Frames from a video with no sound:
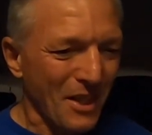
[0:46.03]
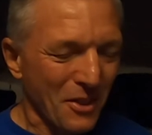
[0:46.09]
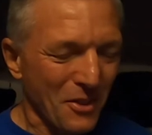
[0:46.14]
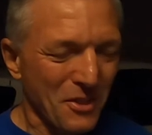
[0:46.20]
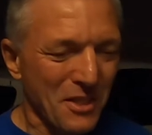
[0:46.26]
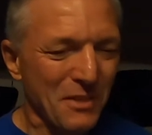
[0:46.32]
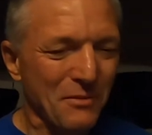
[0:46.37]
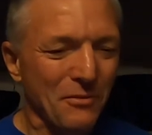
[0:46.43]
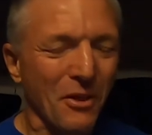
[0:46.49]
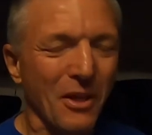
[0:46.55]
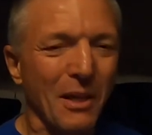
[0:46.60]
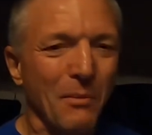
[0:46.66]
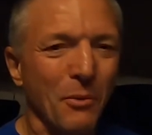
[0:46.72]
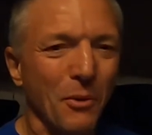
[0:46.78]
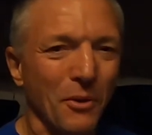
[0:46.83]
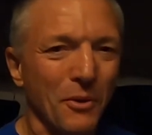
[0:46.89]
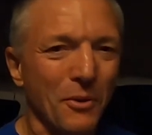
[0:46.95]
Quand je dis fort
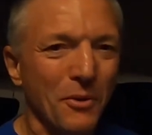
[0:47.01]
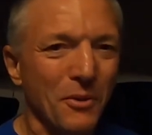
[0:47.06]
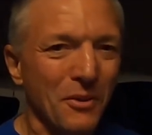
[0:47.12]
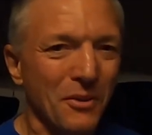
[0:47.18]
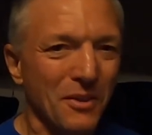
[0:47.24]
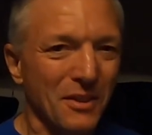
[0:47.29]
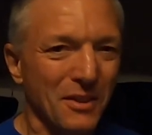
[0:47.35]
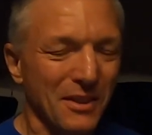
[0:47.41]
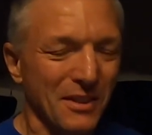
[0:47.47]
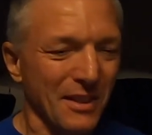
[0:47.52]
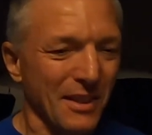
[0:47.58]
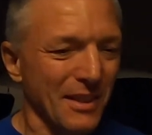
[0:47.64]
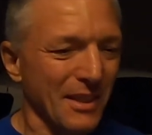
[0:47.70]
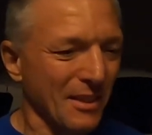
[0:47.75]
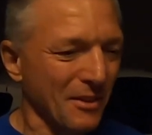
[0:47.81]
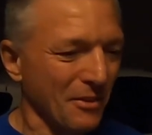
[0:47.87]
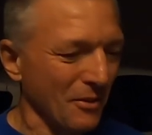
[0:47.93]
laborieux,
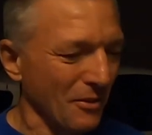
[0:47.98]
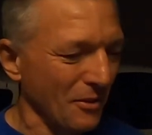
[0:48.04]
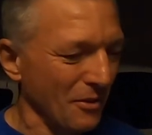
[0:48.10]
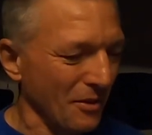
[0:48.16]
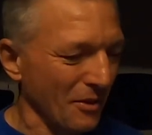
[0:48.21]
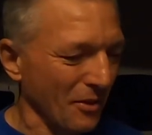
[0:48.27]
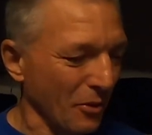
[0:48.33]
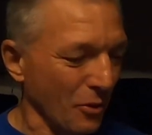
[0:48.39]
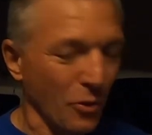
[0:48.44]
c'est-à-dire que